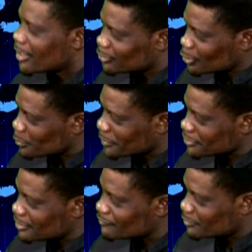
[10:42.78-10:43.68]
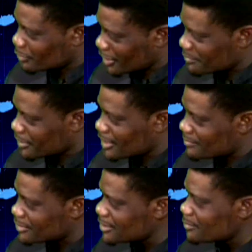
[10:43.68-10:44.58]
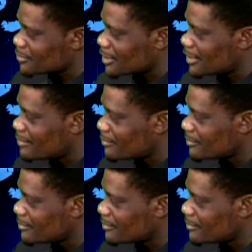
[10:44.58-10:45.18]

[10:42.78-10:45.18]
en tant que président, vous pourrez appliquer l'amnistie pour cette dame